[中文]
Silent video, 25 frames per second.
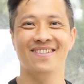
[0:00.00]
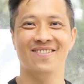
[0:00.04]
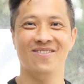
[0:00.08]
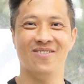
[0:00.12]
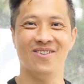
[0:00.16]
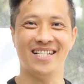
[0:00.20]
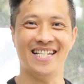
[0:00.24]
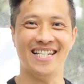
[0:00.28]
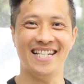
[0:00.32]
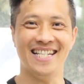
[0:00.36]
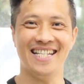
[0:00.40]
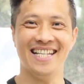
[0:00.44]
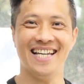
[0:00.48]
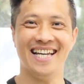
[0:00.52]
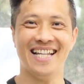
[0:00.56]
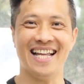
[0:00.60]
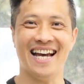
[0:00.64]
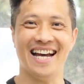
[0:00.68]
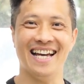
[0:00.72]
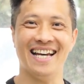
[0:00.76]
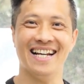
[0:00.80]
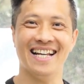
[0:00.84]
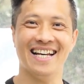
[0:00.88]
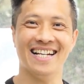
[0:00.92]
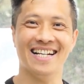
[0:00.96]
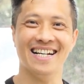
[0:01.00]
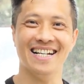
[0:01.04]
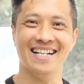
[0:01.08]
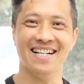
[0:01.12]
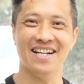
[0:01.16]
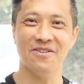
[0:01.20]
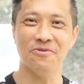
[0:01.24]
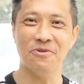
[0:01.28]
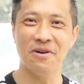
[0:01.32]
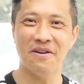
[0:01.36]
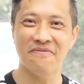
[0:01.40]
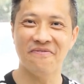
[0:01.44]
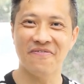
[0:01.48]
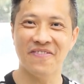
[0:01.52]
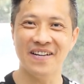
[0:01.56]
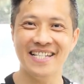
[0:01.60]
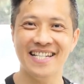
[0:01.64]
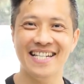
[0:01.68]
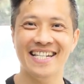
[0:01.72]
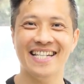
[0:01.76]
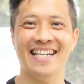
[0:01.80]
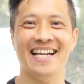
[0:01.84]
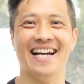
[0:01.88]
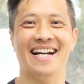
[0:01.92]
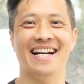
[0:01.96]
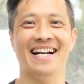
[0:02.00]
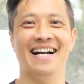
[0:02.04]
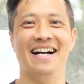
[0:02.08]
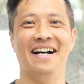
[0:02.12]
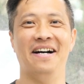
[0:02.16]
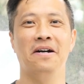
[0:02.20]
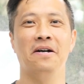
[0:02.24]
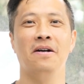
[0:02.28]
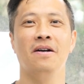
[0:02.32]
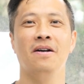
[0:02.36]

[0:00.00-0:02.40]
我今天呢要来跟各位分享啊，